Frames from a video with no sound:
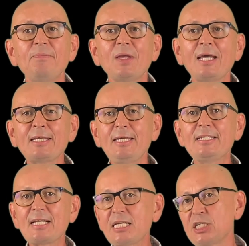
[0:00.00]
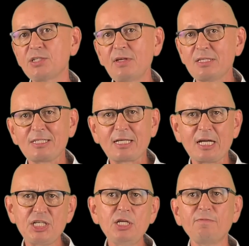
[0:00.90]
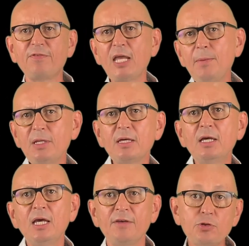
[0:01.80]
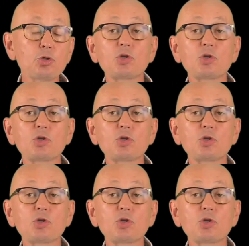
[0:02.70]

Это и задачи связаны с сокращением времени, и все, что